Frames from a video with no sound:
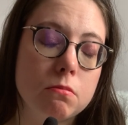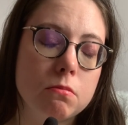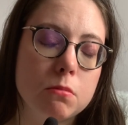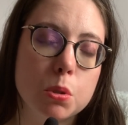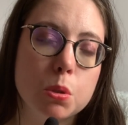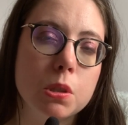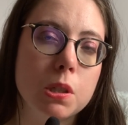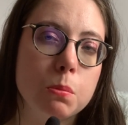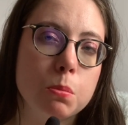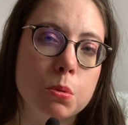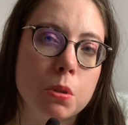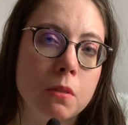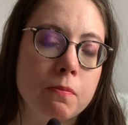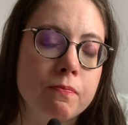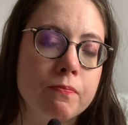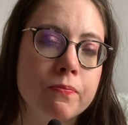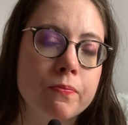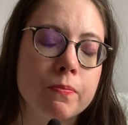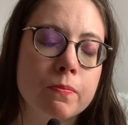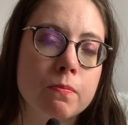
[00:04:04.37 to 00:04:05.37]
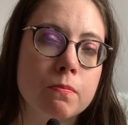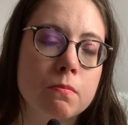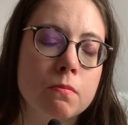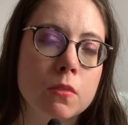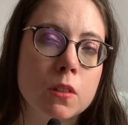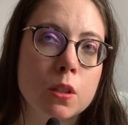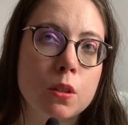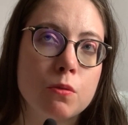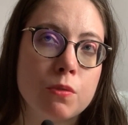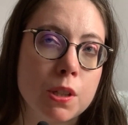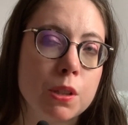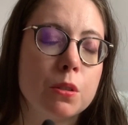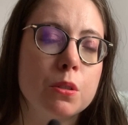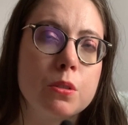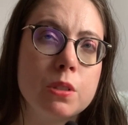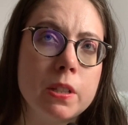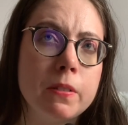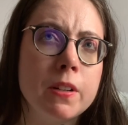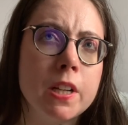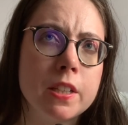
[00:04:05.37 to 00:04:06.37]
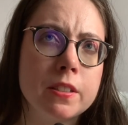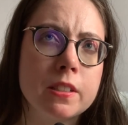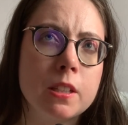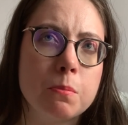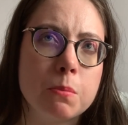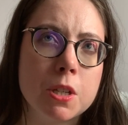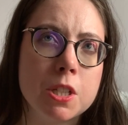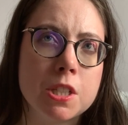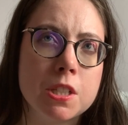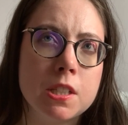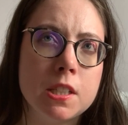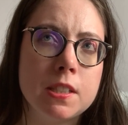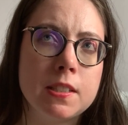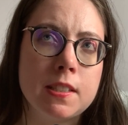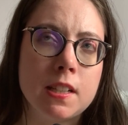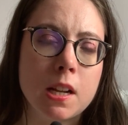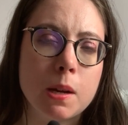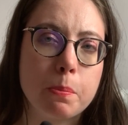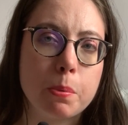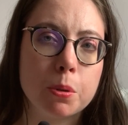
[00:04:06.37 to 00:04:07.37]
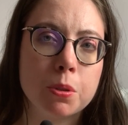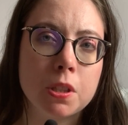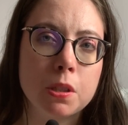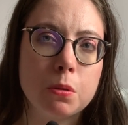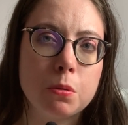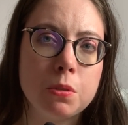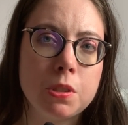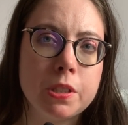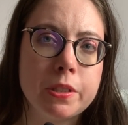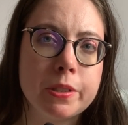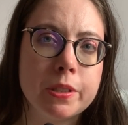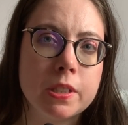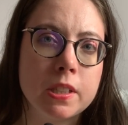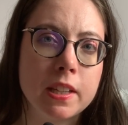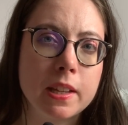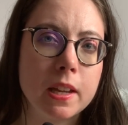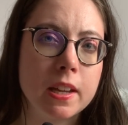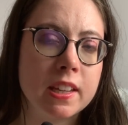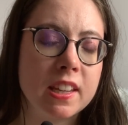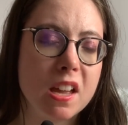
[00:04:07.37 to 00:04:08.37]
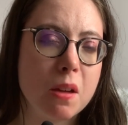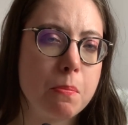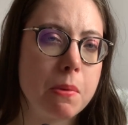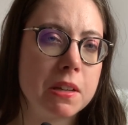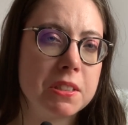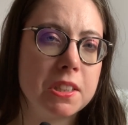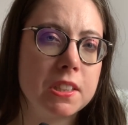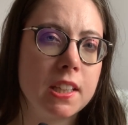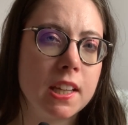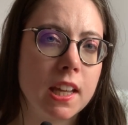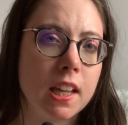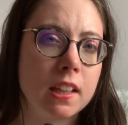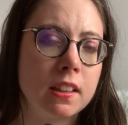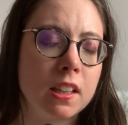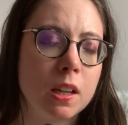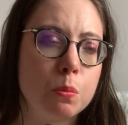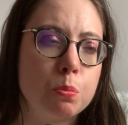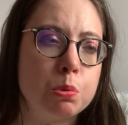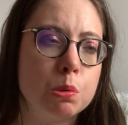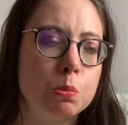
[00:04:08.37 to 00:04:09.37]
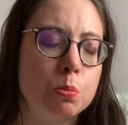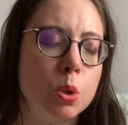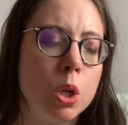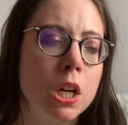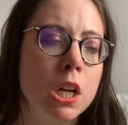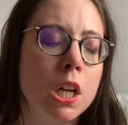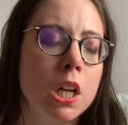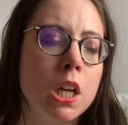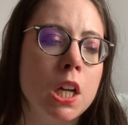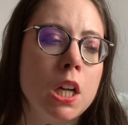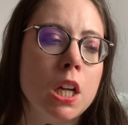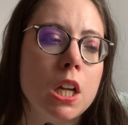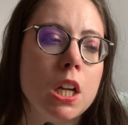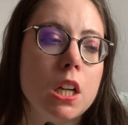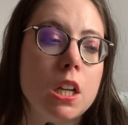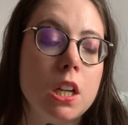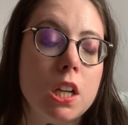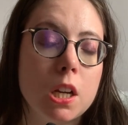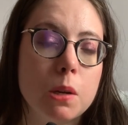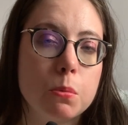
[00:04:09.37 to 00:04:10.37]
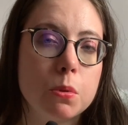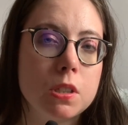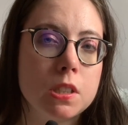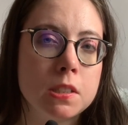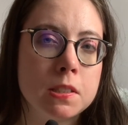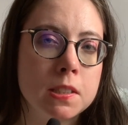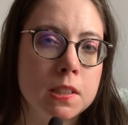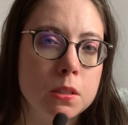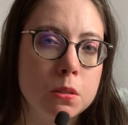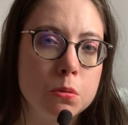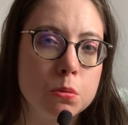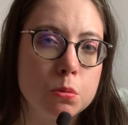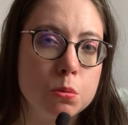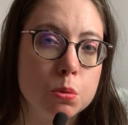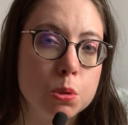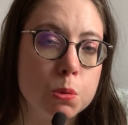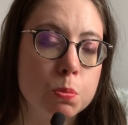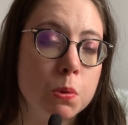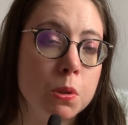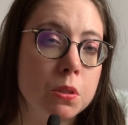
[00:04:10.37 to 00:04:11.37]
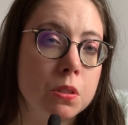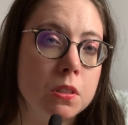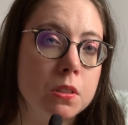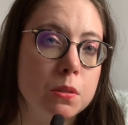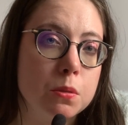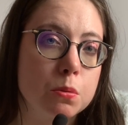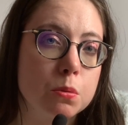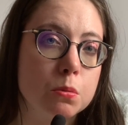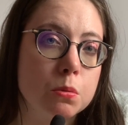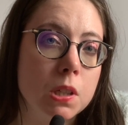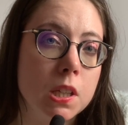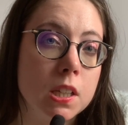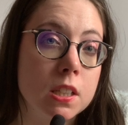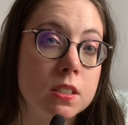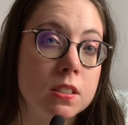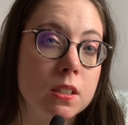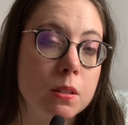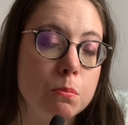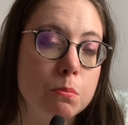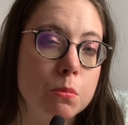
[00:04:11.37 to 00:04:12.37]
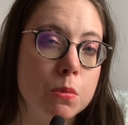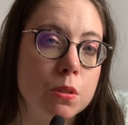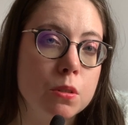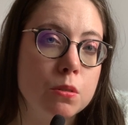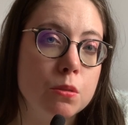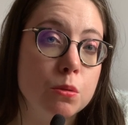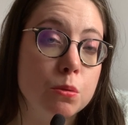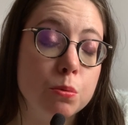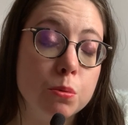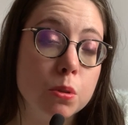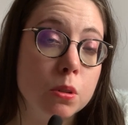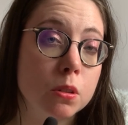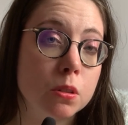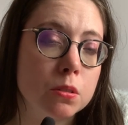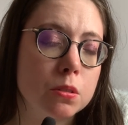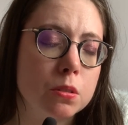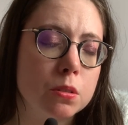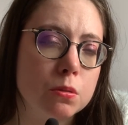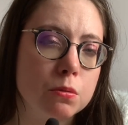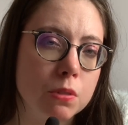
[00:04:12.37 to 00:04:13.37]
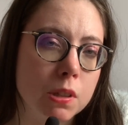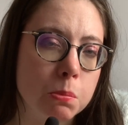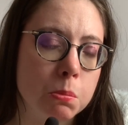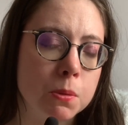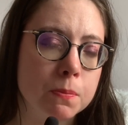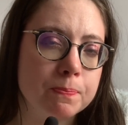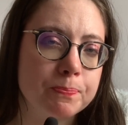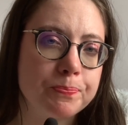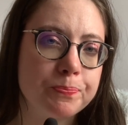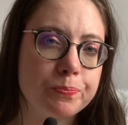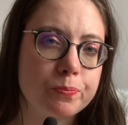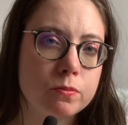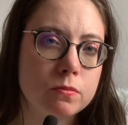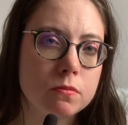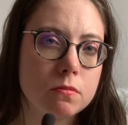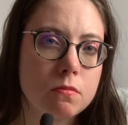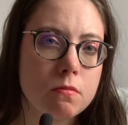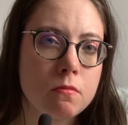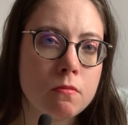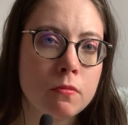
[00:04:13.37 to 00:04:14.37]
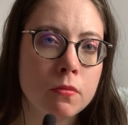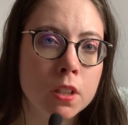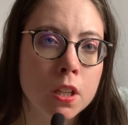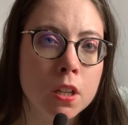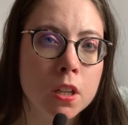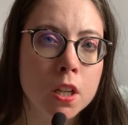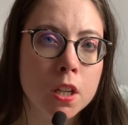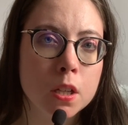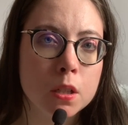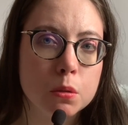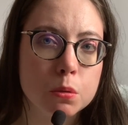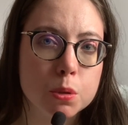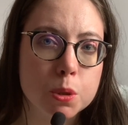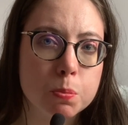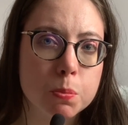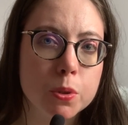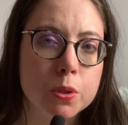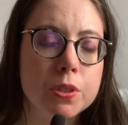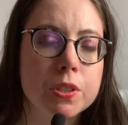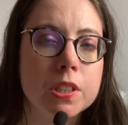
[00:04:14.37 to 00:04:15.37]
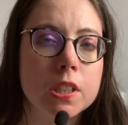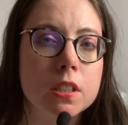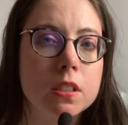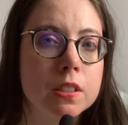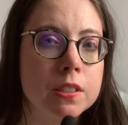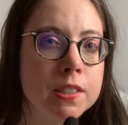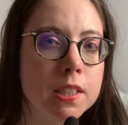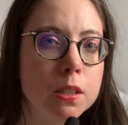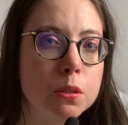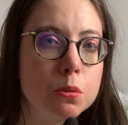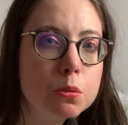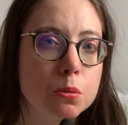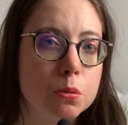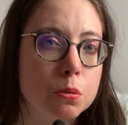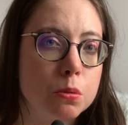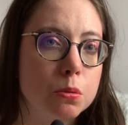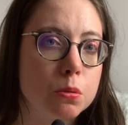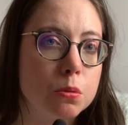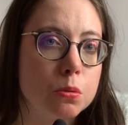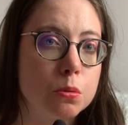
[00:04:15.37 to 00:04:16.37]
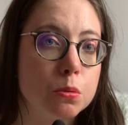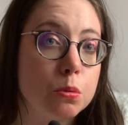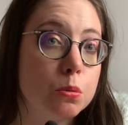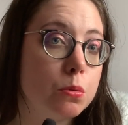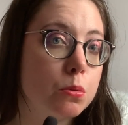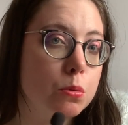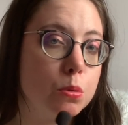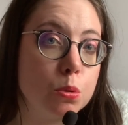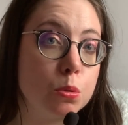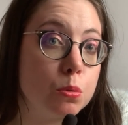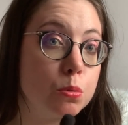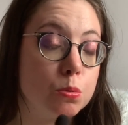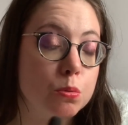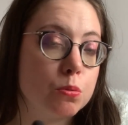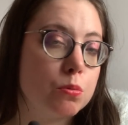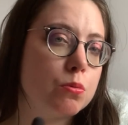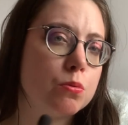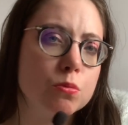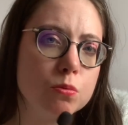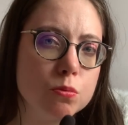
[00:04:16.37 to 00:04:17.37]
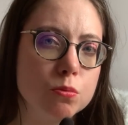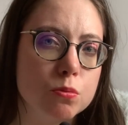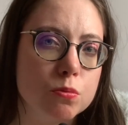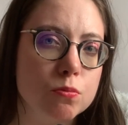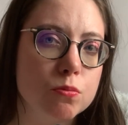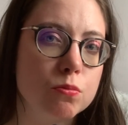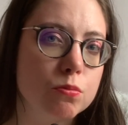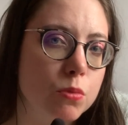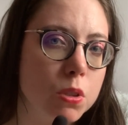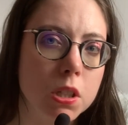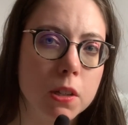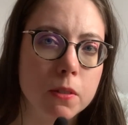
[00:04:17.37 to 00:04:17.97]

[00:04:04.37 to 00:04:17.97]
Horrible, quoi. Enfin, dans ce livre-là, ce qui m'a gênée, c'est la protagoniste qui, qui a pas ce caractère pour moi. Et également les scènes de smut qui sont extrêmement euh, violentes, vraiment. Le smut, c'est les scènes de, de cul. Voilà.